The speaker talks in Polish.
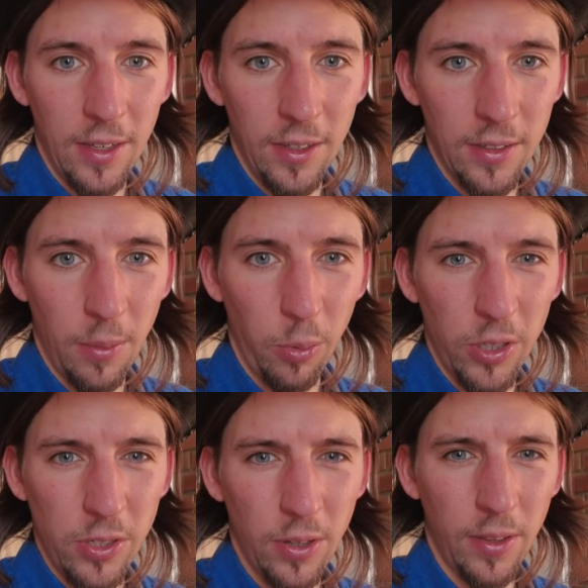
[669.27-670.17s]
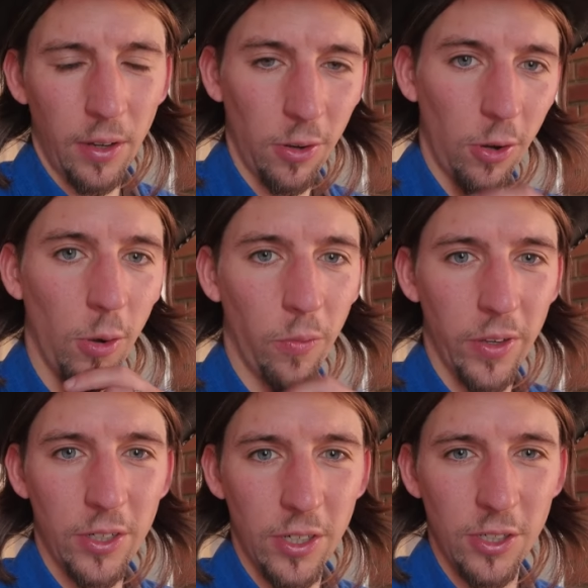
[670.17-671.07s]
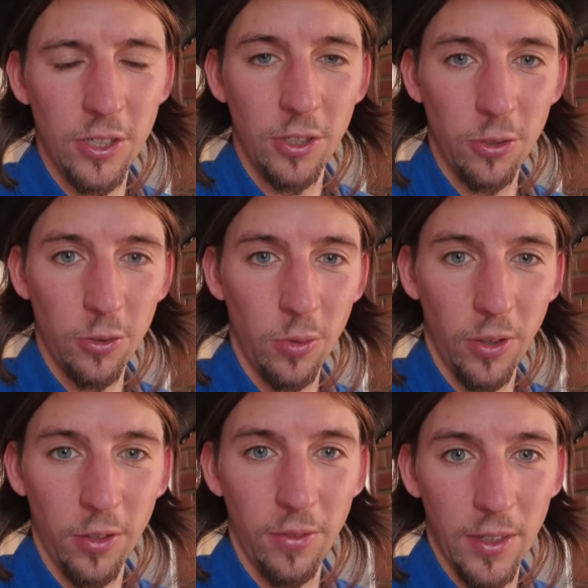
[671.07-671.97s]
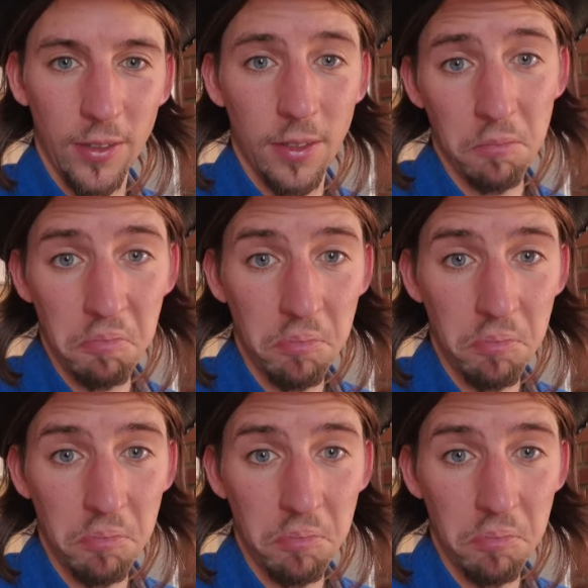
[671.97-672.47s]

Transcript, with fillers: yy, zapłaciłem tak około 60 zł, więc